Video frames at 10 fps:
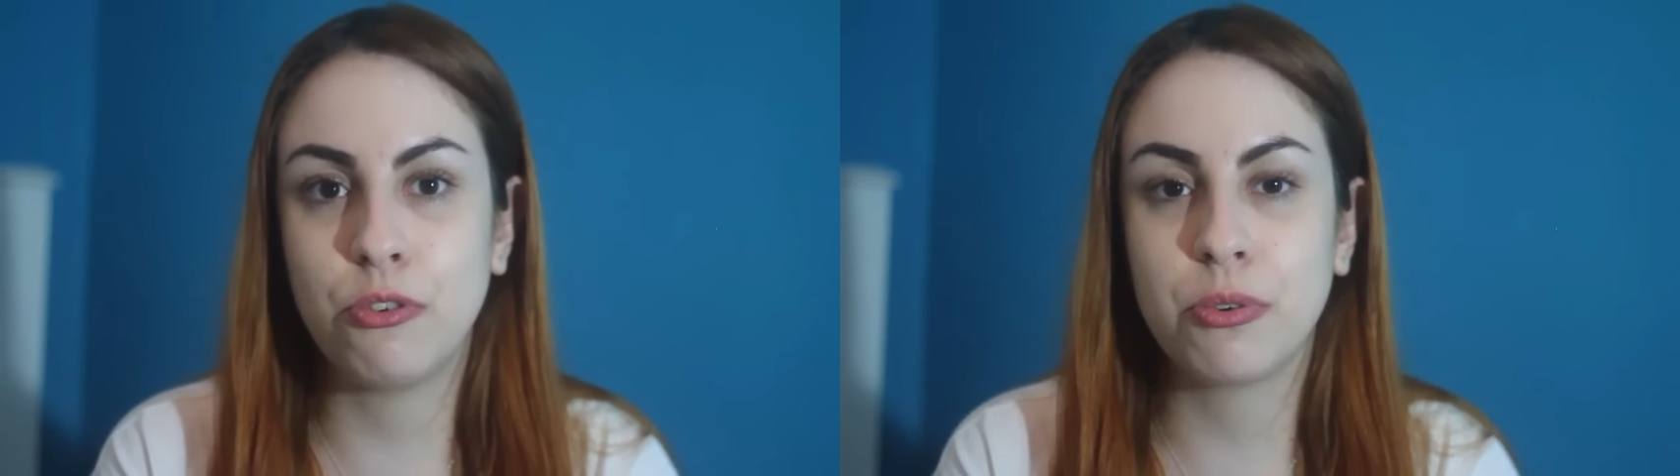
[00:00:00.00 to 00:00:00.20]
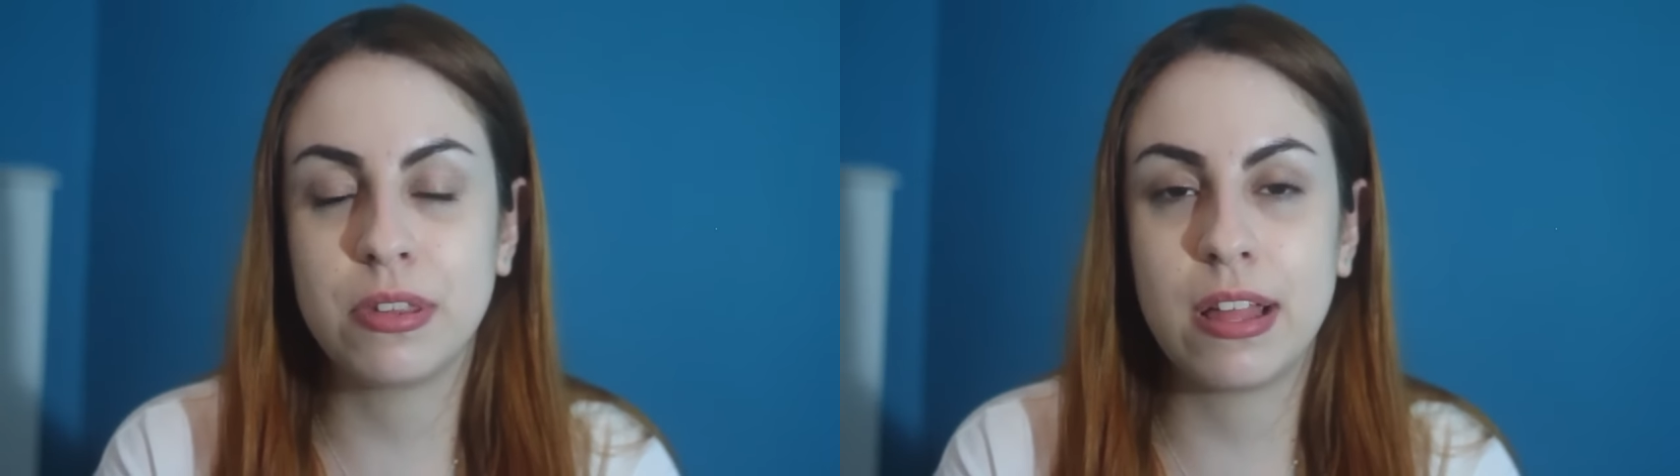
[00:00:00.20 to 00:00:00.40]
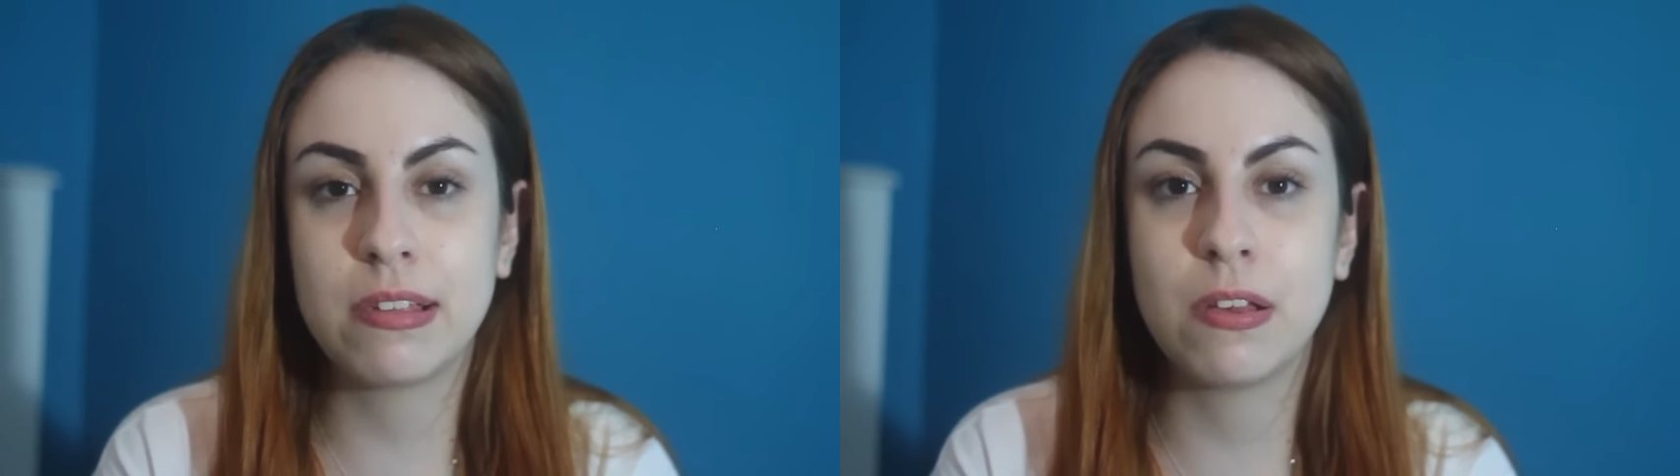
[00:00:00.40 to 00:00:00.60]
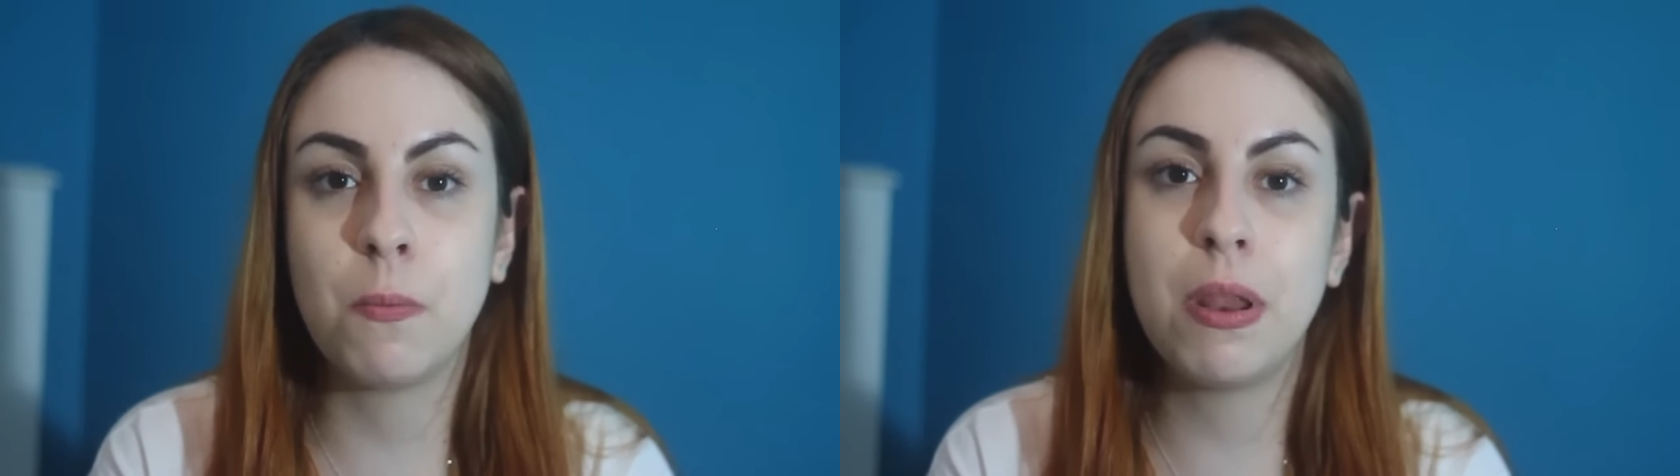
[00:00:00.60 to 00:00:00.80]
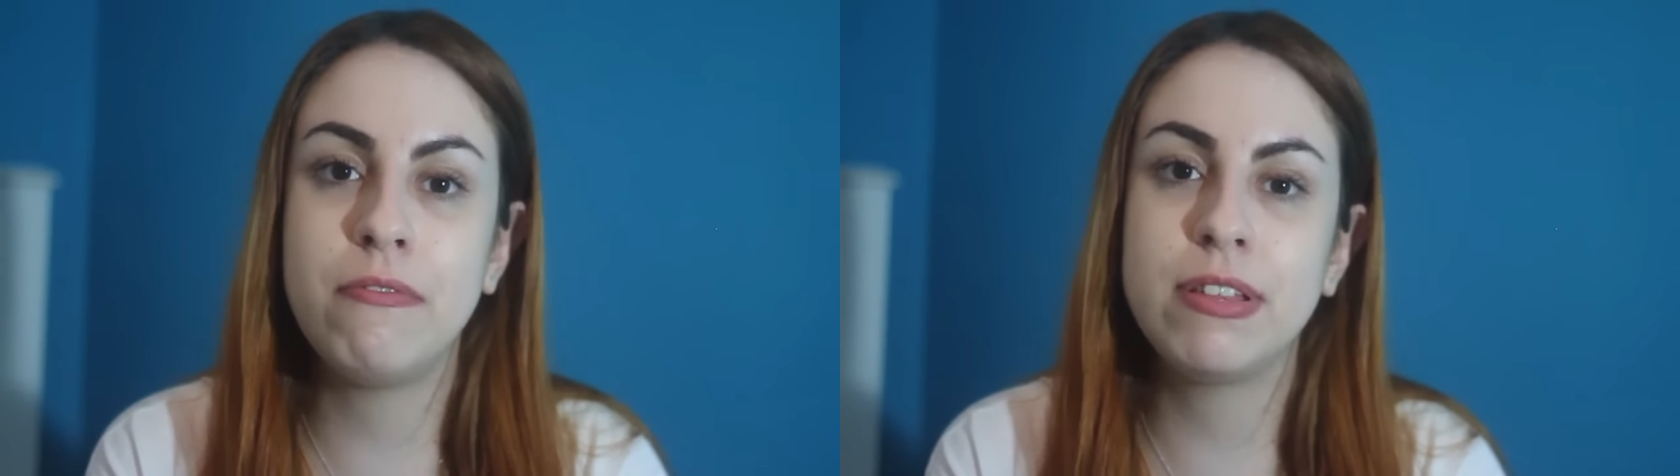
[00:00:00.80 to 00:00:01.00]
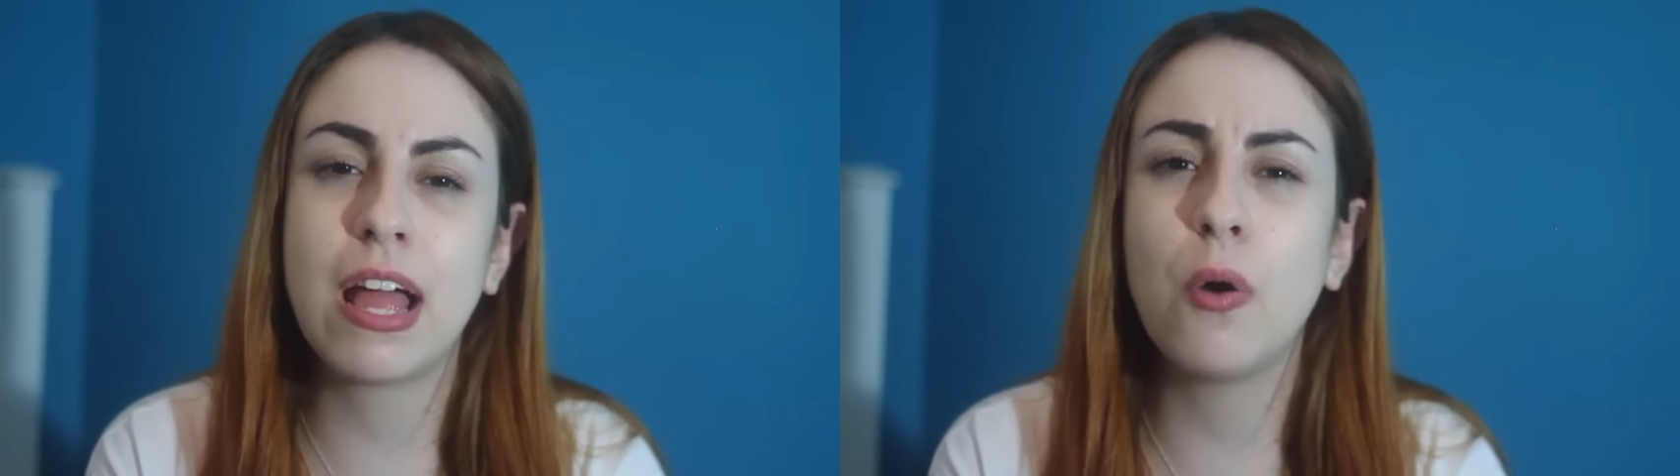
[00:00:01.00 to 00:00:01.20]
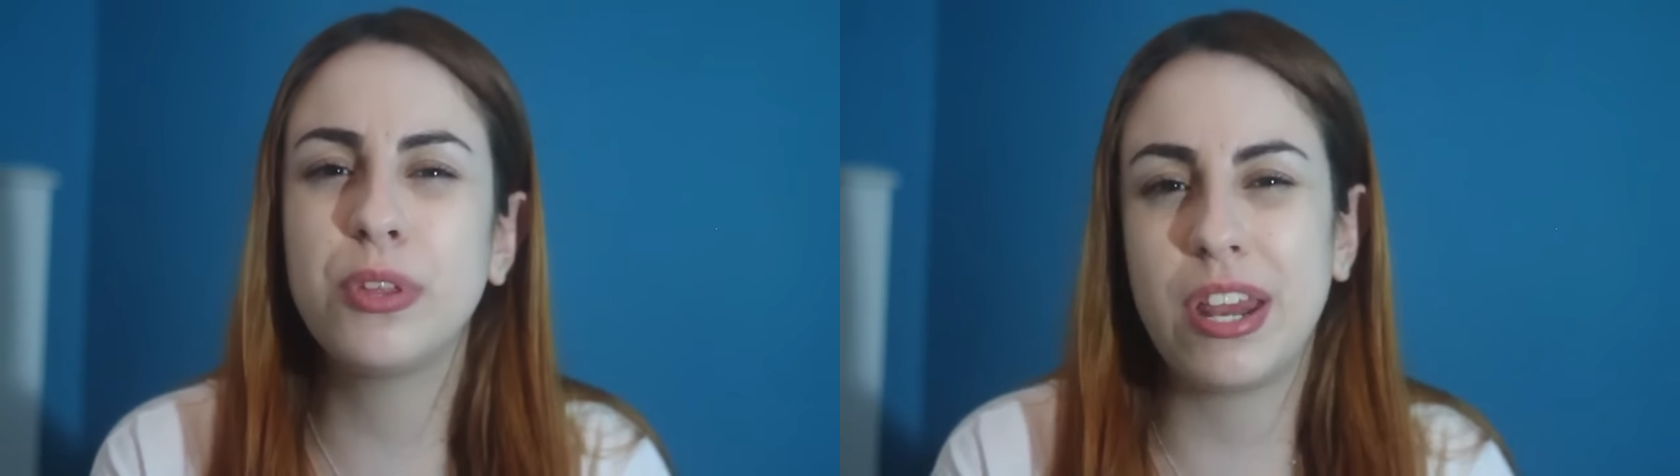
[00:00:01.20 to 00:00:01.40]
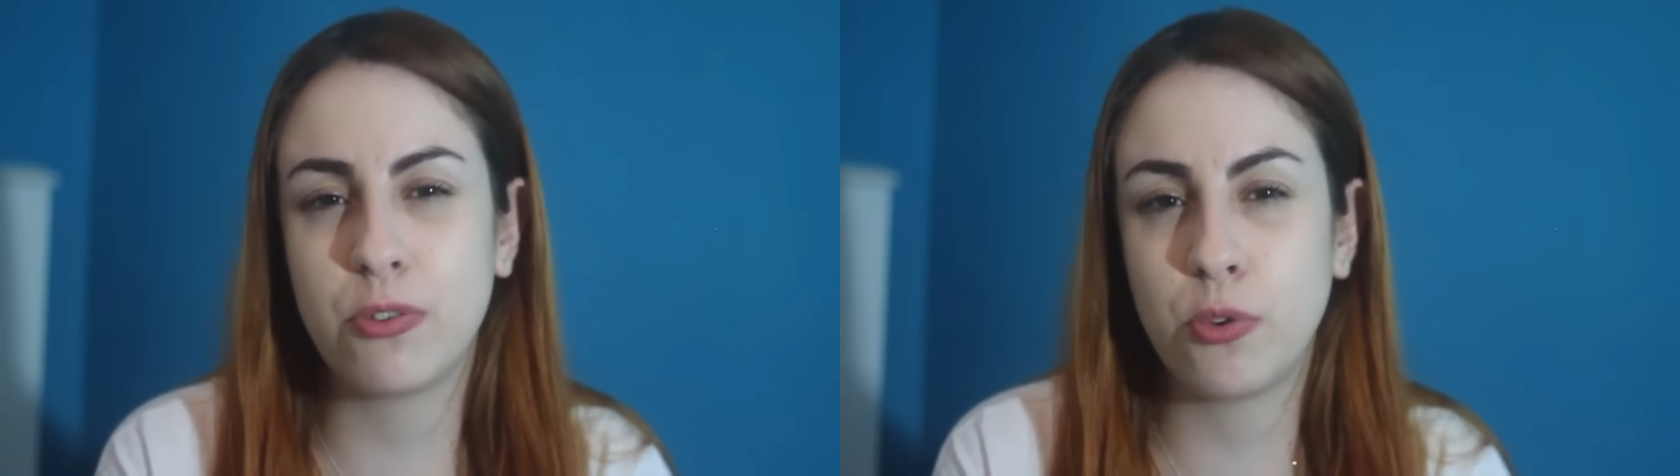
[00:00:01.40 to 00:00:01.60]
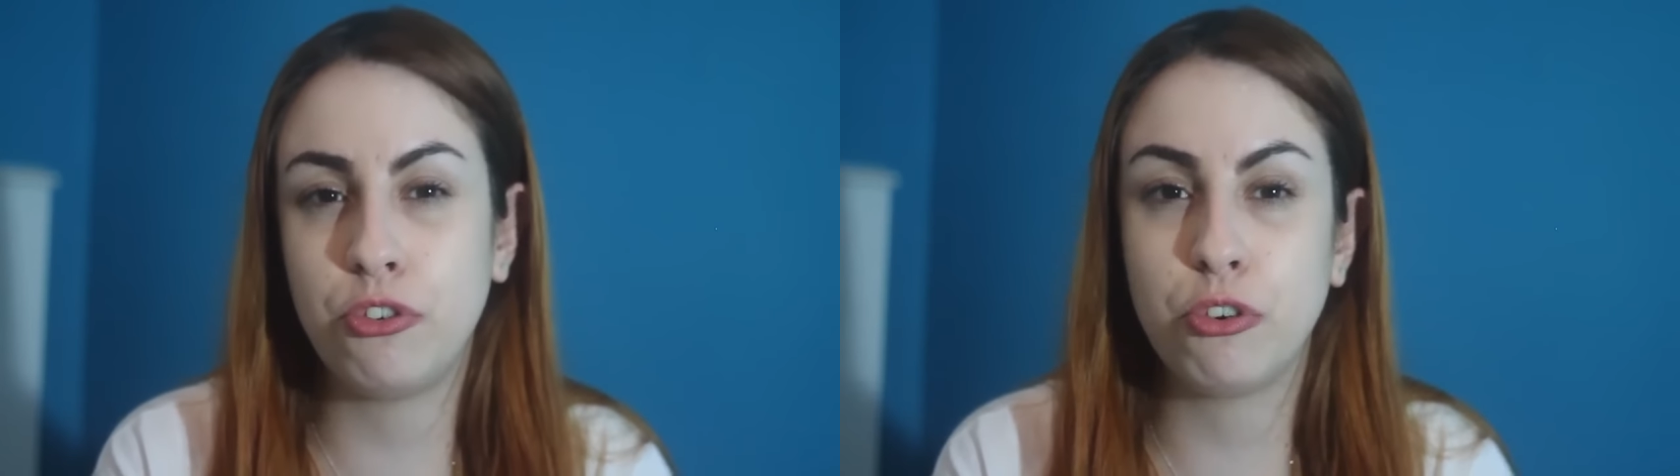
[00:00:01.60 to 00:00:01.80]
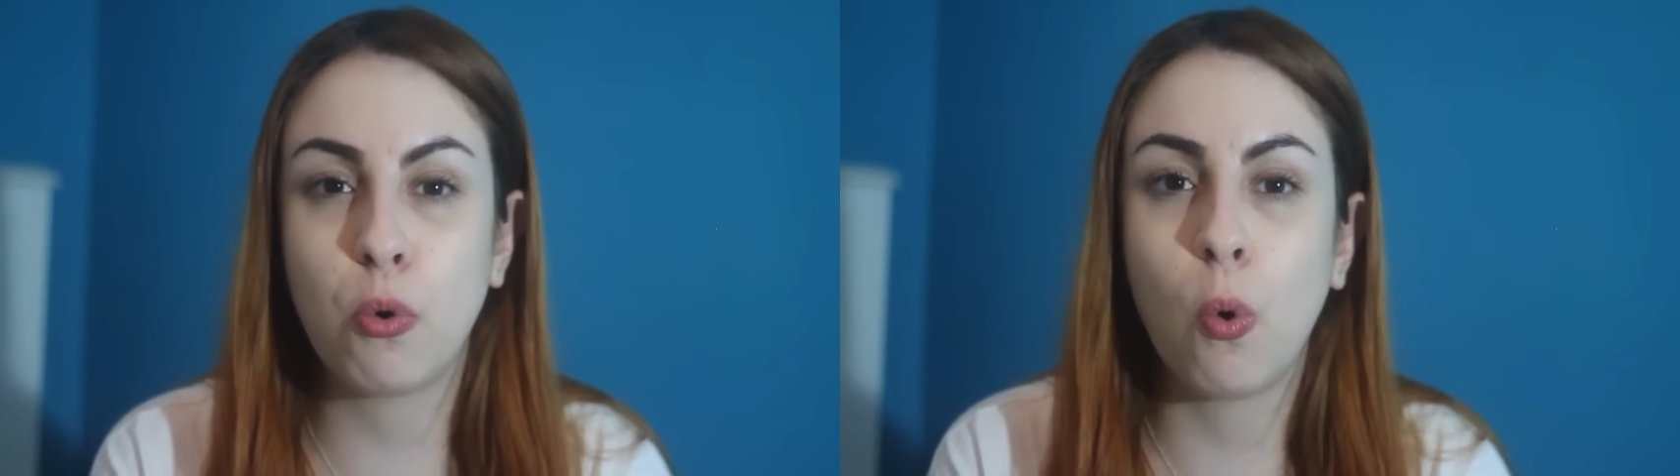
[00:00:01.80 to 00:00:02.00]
de oxidação pra evitar alterações de